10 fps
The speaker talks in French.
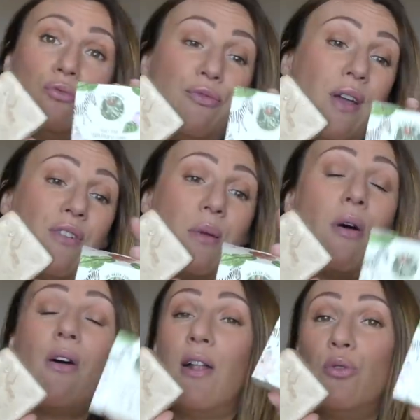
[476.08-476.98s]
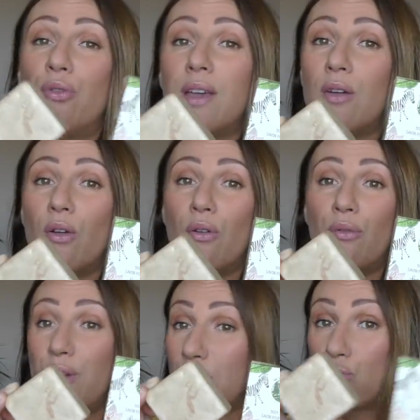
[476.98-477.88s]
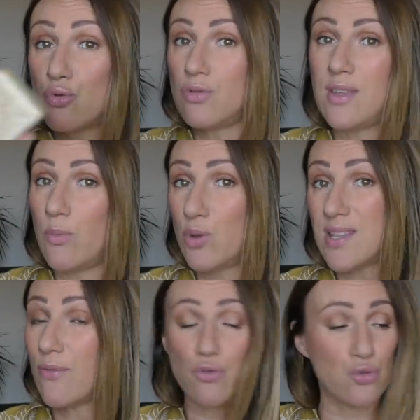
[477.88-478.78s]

vraiment, elle devrait euh, faire toute une gamme de savons.